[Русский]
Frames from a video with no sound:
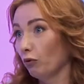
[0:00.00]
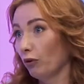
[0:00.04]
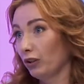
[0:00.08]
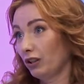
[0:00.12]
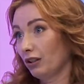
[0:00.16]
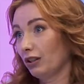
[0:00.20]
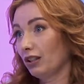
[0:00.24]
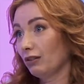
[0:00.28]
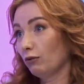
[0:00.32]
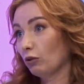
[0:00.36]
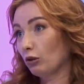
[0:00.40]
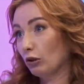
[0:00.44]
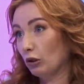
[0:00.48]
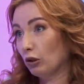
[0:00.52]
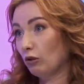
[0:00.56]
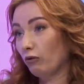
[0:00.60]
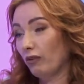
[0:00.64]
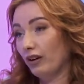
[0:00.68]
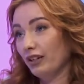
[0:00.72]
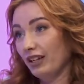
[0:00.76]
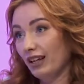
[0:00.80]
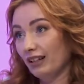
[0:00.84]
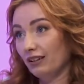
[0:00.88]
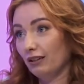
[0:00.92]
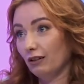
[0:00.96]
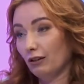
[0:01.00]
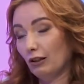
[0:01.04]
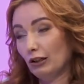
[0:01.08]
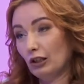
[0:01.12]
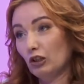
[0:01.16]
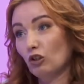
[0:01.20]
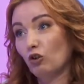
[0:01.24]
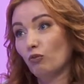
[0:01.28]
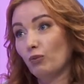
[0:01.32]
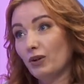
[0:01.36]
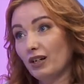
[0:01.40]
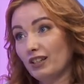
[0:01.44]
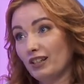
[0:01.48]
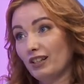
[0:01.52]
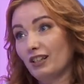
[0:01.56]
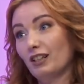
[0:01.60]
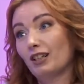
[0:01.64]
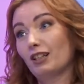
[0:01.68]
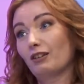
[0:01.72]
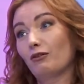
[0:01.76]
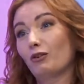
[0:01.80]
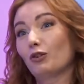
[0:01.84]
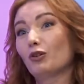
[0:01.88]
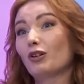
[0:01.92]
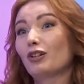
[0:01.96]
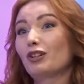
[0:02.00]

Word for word: Вот это вот слово нет, это слово паразит, это,